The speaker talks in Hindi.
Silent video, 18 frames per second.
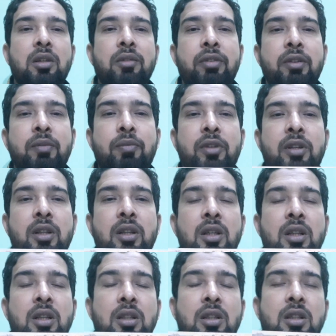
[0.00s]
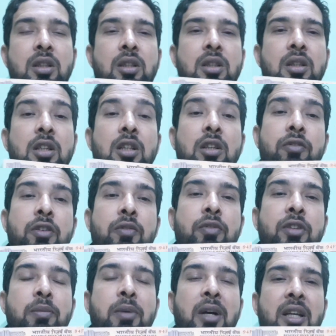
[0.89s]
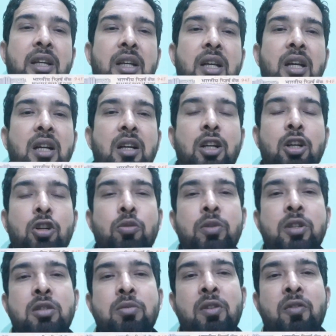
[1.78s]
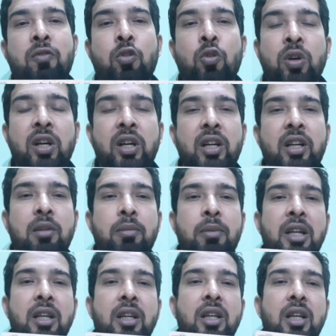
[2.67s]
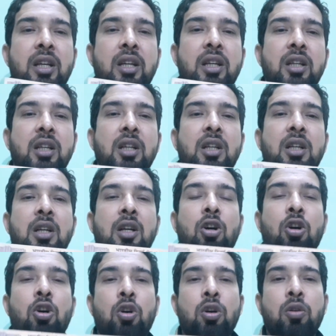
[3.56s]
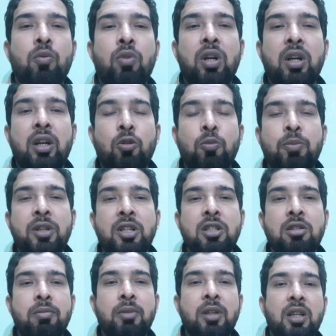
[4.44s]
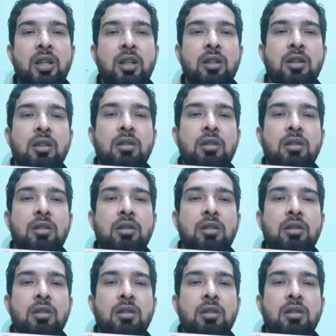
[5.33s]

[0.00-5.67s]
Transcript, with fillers: फिफ्टी थ्री फिफ्टी बाइंग है हंड्रेड रुपीज़ में फ़ोर हंड्रेड बाइंग है और वन रुपीज़ में